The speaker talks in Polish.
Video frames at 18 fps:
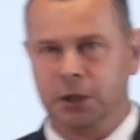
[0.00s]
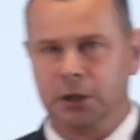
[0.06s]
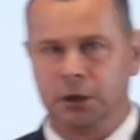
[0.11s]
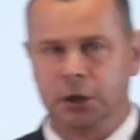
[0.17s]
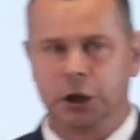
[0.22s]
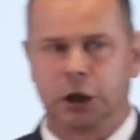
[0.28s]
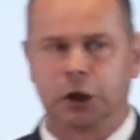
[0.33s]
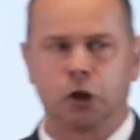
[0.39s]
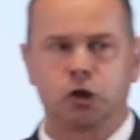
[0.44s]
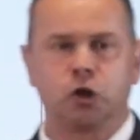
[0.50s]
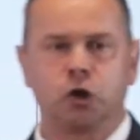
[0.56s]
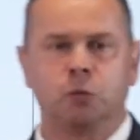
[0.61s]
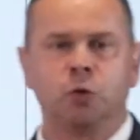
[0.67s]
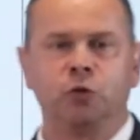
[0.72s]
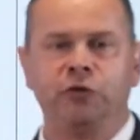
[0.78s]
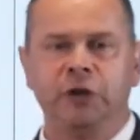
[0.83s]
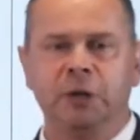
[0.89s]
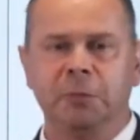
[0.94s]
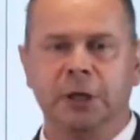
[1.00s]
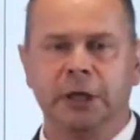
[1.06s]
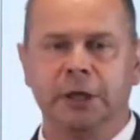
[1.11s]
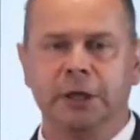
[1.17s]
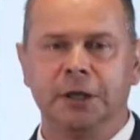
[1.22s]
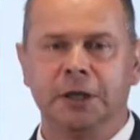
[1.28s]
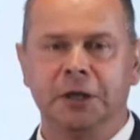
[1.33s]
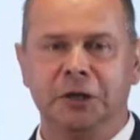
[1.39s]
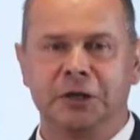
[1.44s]
że to, co mówimy,
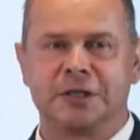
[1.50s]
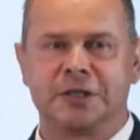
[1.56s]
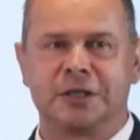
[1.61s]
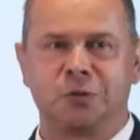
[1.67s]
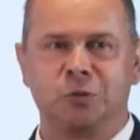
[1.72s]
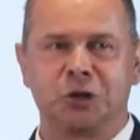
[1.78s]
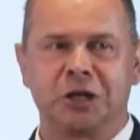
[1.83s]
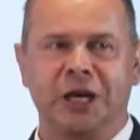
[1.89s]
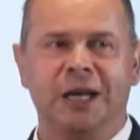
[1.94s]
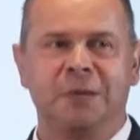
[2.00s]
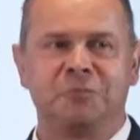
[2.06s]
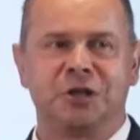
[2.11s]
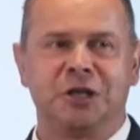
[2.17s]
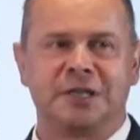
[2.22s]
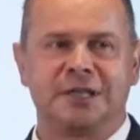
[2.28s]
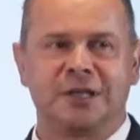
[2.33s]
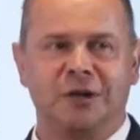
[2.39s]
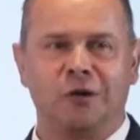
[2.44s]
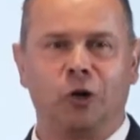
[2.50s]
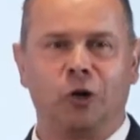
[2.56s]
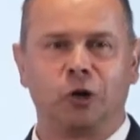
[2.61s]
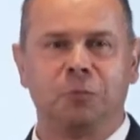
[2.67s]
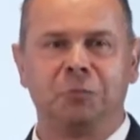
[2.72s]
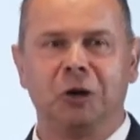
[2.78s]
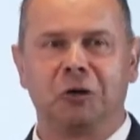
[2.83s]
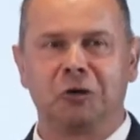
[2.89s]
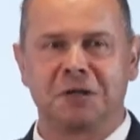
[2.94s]
jest słyszane przez
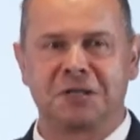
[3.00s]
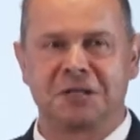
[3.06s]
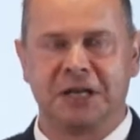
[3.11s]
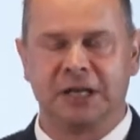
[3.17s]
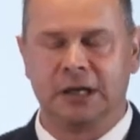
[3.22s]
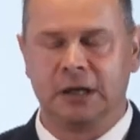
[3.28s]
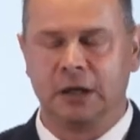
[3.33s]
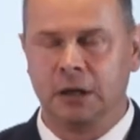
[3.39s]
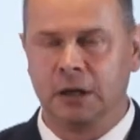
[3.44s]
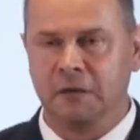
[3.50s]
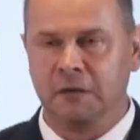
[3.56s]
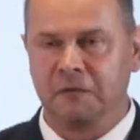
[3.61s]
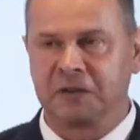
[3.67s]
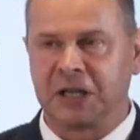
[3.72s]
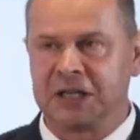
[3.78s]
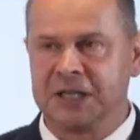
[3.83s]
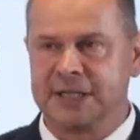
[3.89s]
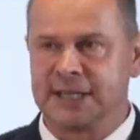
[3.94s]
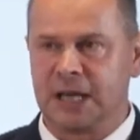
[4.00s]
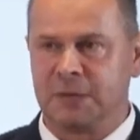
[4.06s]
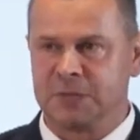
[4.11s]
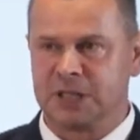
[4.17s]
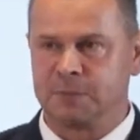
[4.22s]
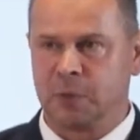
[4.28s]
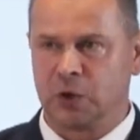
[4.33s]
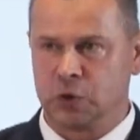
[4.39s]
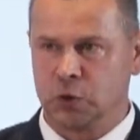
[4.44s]
odbiorcę w taki sam
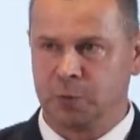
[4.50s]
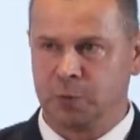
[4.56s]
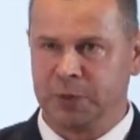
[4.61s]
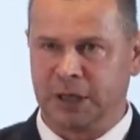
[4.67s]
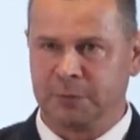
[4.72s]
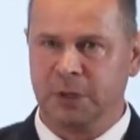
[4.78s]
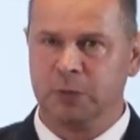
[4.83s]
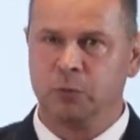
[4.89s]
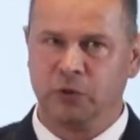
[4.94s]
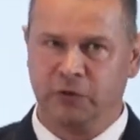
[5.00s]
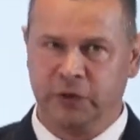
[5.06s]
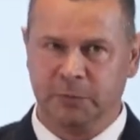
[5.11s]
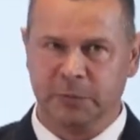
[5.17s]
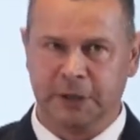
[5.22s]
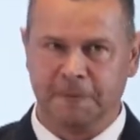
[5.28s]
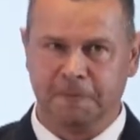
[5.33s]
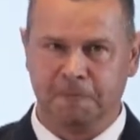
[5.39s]
sposób, jak my mówimy.